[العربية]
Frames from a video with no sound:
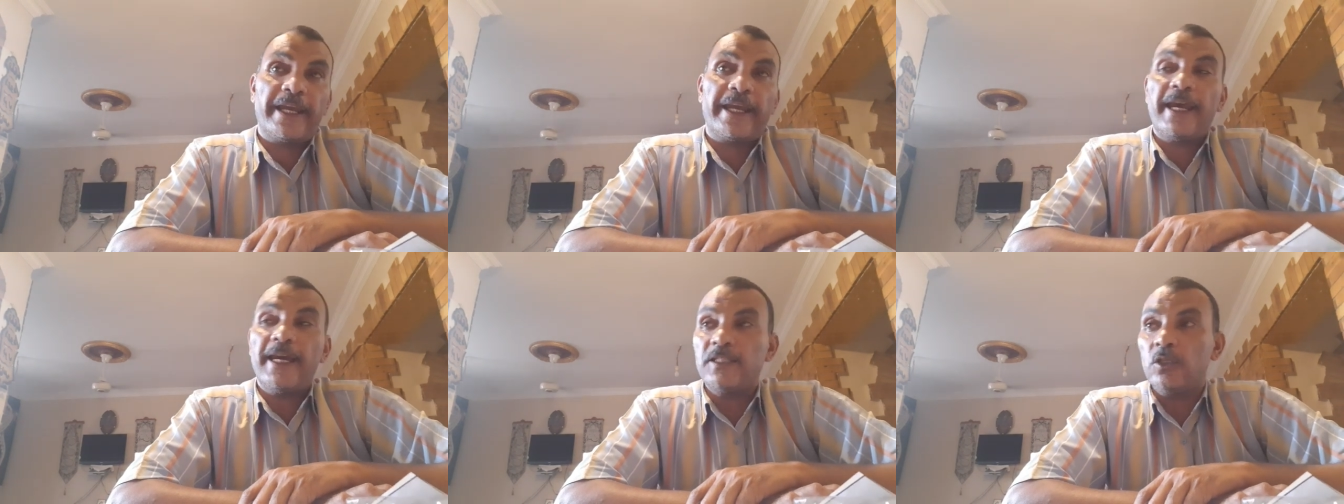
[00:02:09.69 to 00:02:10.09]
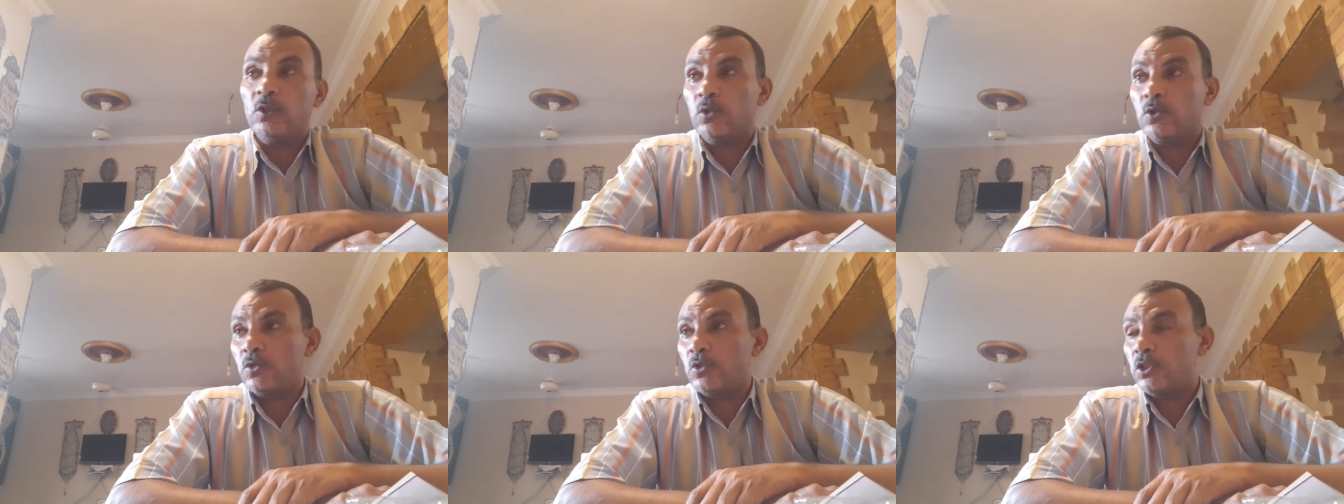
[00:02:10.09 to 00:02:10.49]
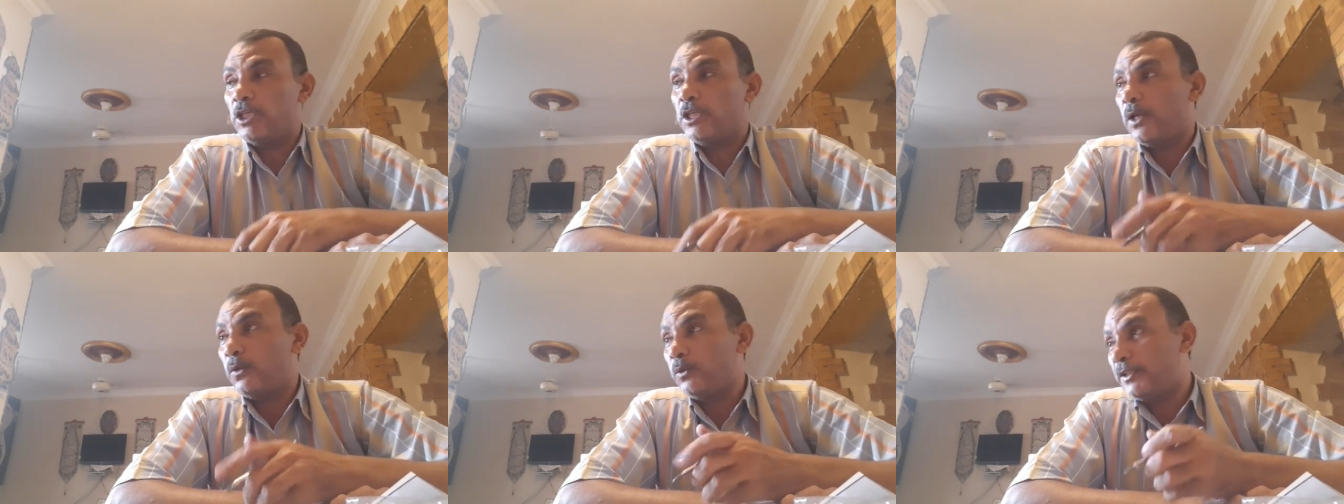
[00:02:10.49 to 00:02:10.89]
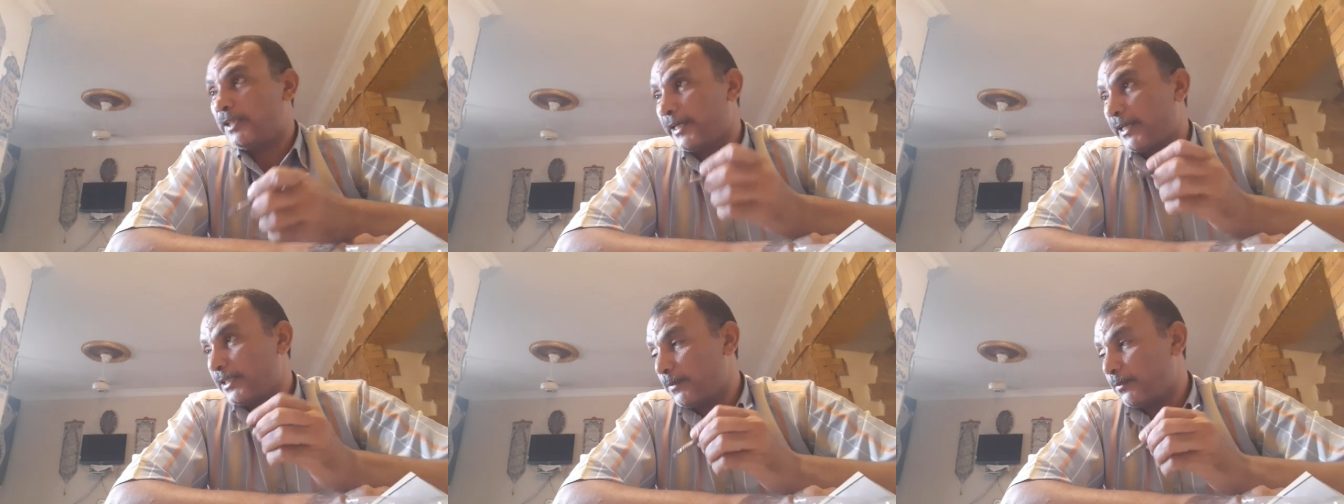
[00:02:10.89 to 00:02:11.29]
غاز الأكسجين لو أنت
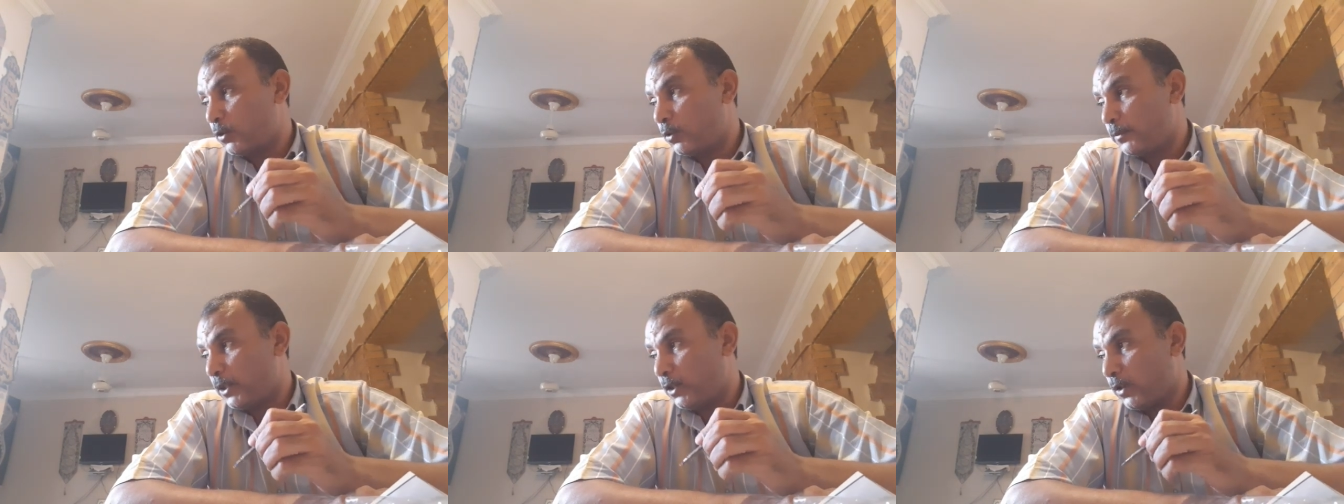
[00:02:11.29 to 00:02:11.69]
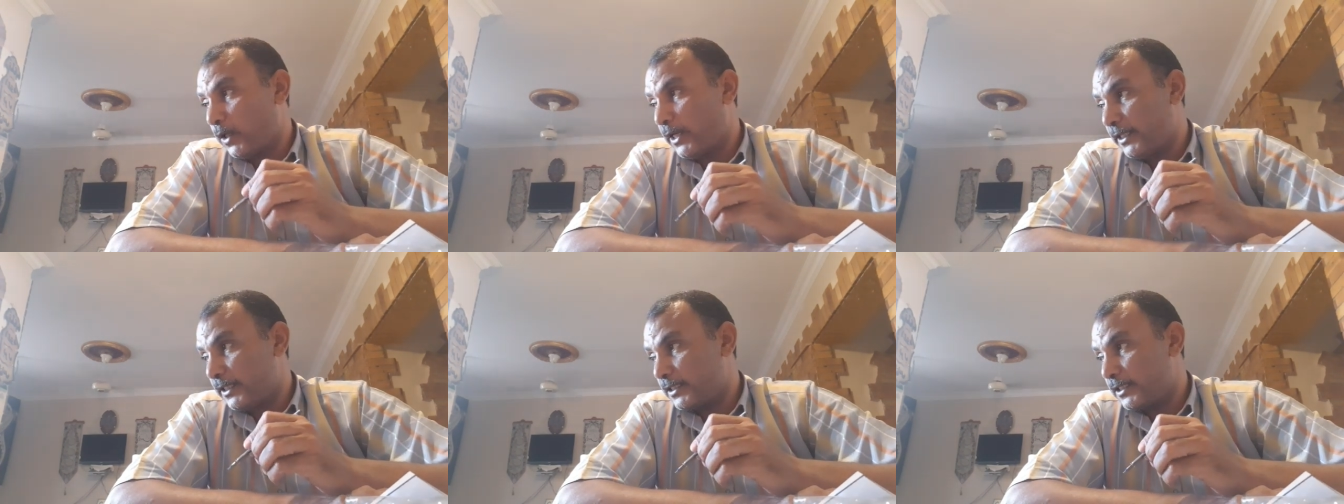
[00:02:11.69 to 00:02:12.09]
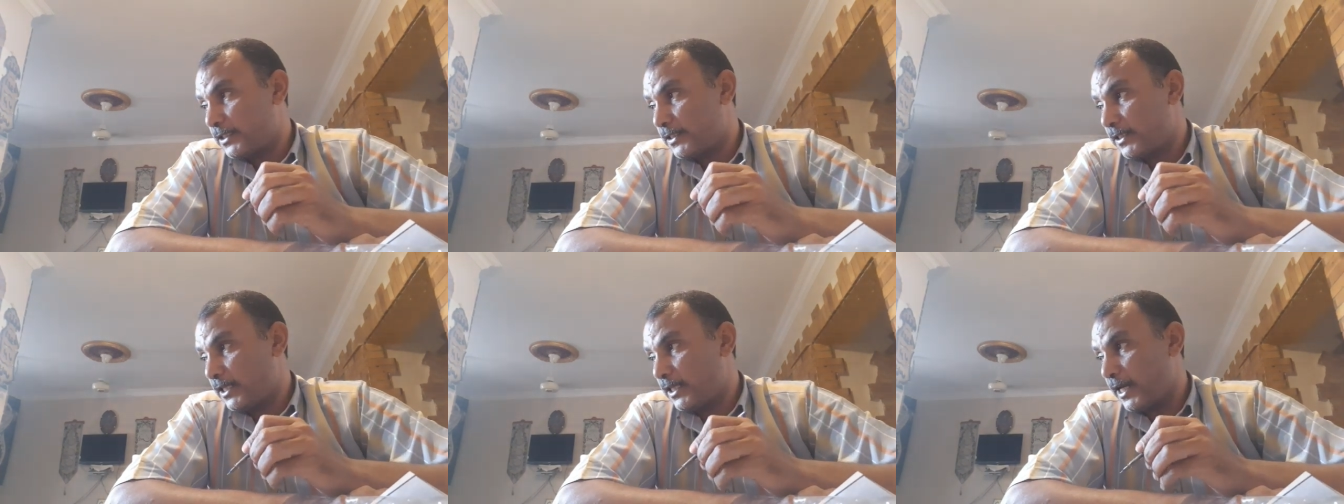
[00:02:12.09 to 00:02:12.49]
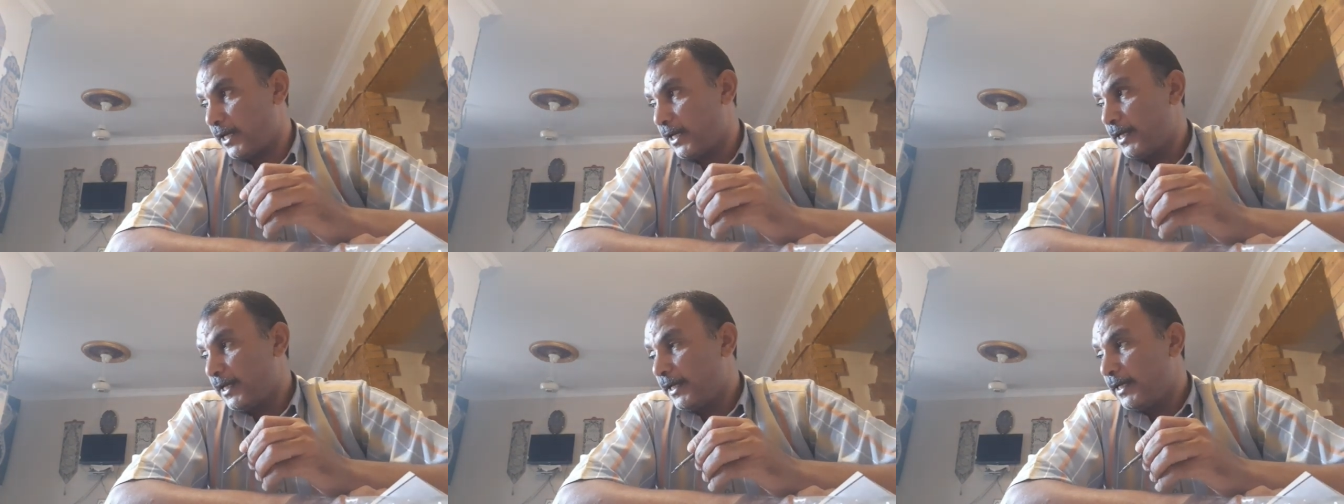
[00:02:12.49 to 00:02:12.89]
كتبته باللغة
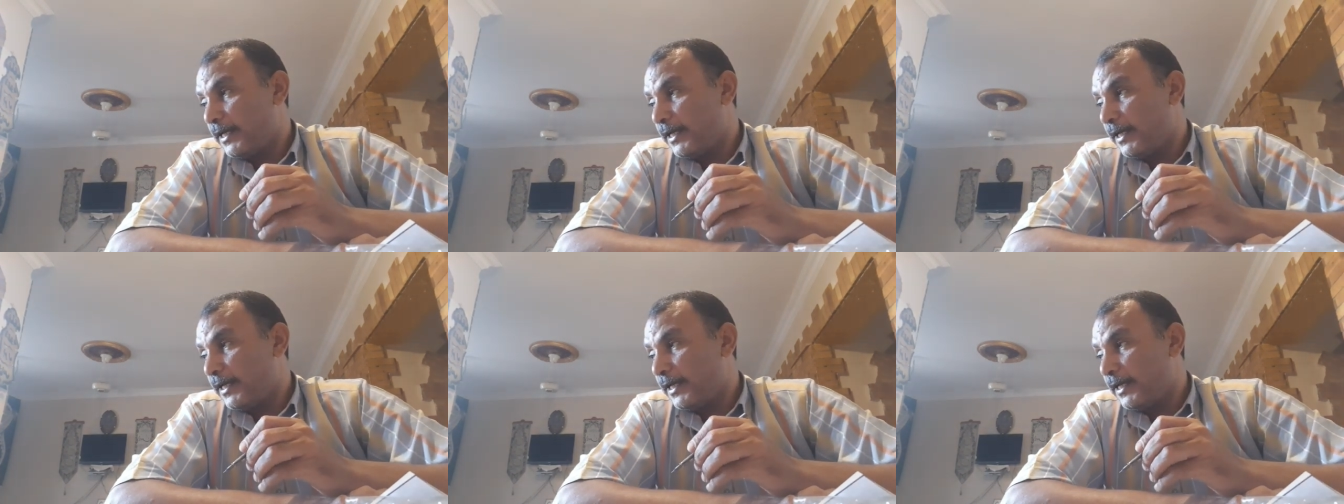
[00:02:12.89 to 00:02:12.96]
الإنجليزية